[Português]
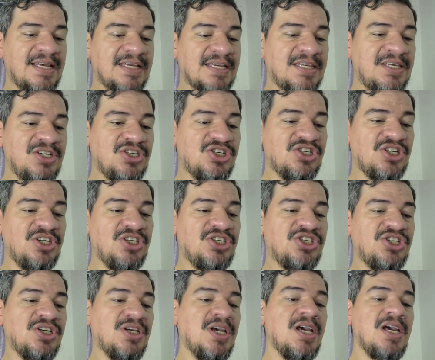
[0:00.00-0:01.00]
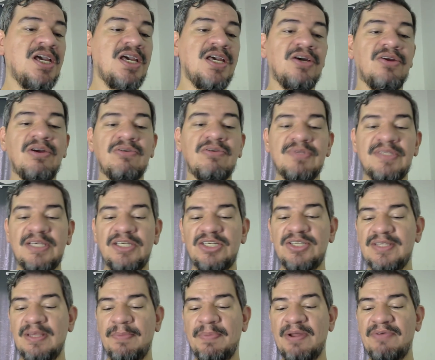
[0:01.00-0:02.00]
aqui, gente, eu não sei
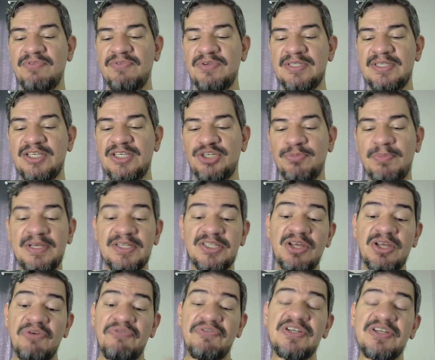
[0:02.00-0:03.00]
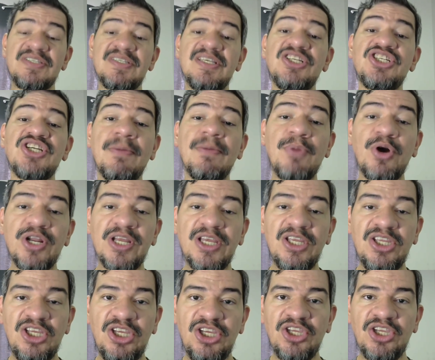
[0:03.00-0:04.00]
dizer para vocês, mas talvez seja a
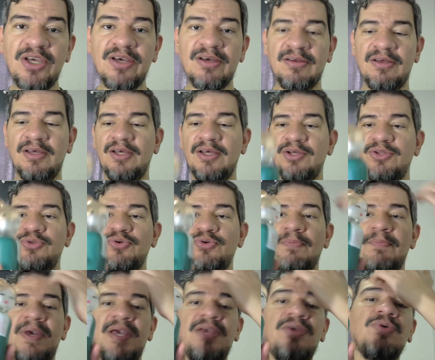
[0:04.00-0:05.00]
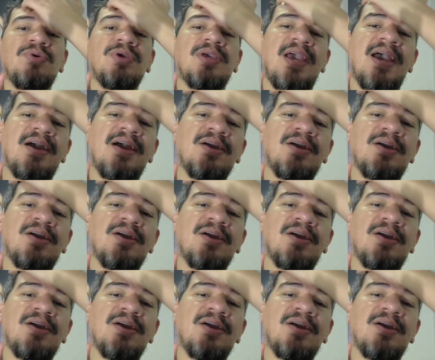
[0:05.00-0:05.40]
moreninha do meio, que é a